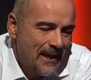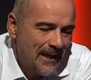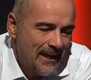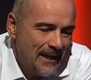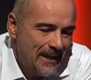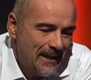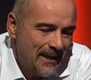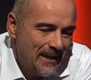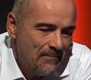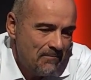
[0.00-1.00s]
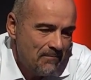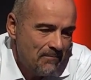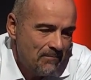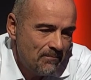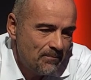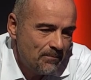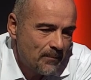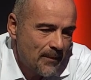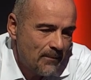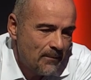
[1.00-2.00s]
E, e, mh,
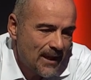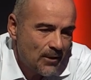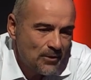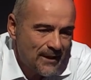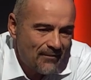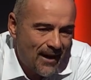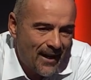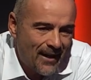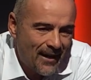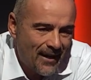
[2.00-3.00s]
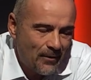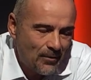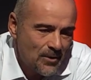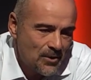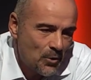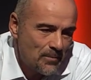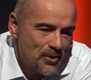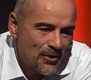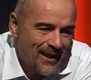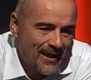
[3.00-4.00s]
mi raccontava, uh, questo è un
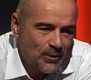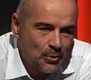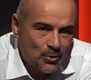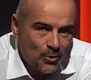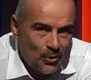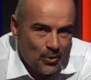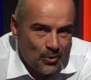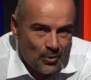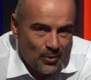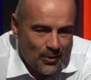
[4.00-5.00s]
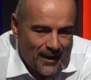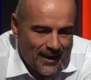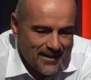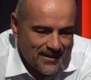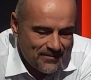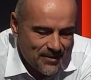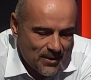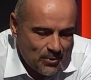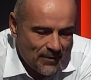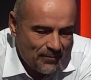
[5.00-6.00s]
episodio che è accaduto oh, a
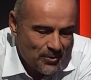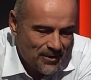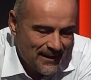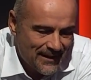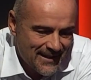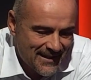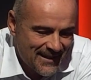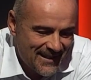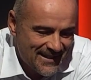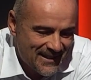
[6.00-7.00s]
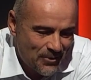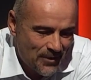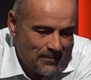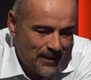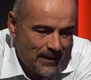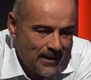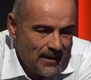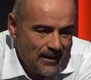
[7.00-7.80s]
Gianluca Foschi, il tastierista, non a me,